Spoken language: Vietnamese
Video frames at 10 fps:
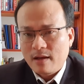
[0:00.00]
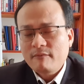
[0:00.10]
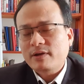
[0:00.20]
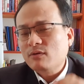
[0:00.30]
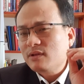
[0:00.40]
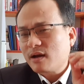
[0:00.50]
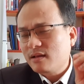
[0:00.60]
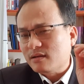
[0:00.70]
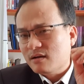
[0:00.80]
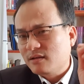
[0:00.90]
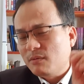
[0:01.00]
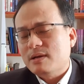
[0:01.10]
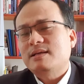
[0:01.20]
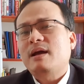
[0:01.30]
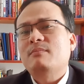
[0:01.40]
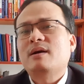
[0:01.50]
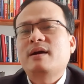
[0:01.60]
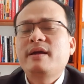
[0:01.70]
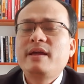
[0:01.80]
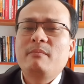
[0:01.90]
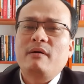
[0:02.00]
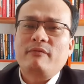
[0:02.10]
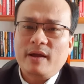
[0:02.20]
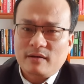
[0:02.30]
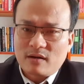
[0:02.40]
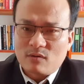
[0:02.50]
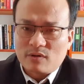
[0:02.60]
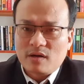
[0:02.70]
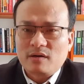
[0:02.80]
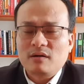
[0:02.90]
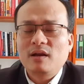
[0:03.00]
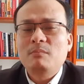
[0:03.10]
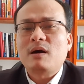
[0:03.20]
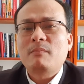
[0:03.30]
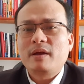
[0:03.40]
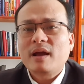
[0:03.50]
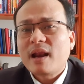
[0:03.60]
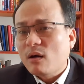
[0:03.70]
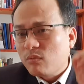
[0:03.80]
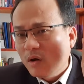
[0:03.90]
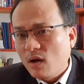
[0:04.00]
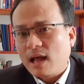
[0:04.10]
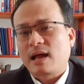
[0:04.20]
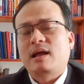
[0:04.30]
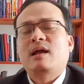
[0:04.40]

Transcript: và chúng ta cứ tưởng tượng mà xem khi mà Fed cùng dự trữ Liên bang Mỹ cái đồng đô la